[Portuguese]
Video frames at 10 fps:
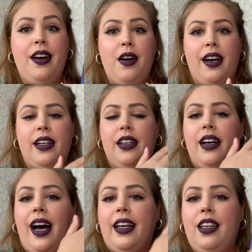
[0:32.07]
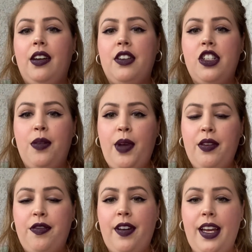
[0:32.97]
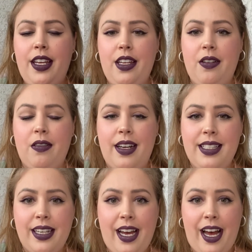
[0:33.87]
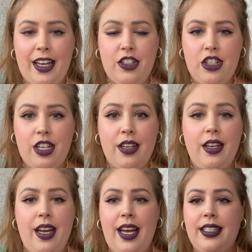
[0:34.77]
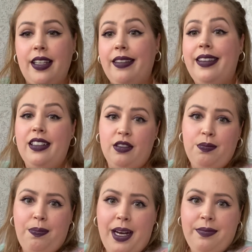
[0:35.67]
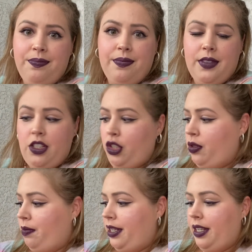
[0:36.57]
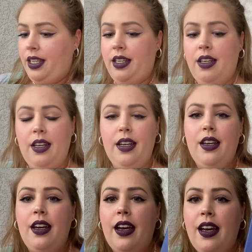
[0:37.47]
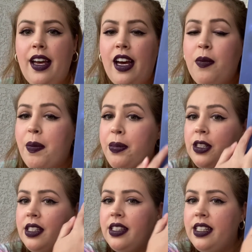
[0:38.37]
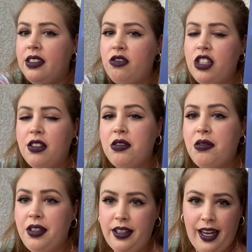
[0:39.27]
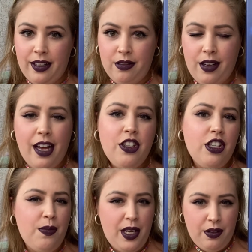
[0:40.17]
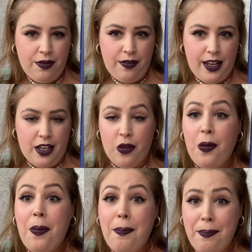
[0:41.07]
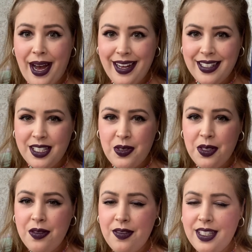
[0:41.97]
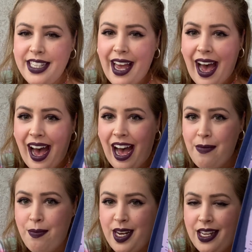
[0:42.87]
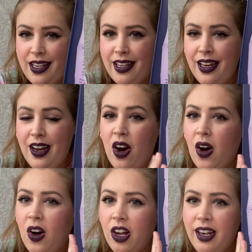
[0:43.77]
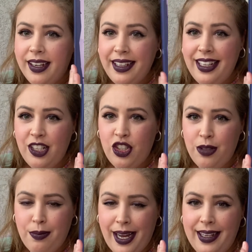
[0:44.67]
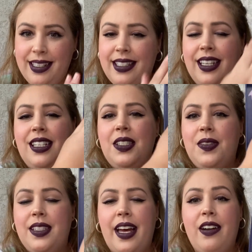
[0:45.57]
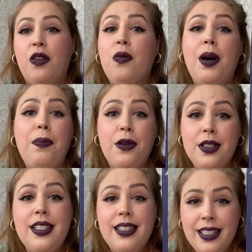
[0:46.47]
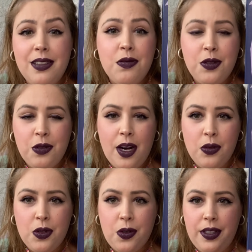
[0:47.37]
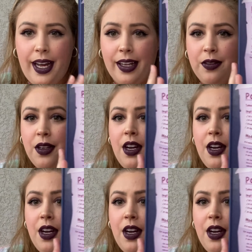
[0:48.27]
Uh, aqui eu achei meio feinho essa caixa, essa tampa. Deixa eu abrir aqui. É, é uma poção de autocuidado. Achei meio feio, mas quando você abre, olha que demais. Eles fizeram uma poção do autocuidado.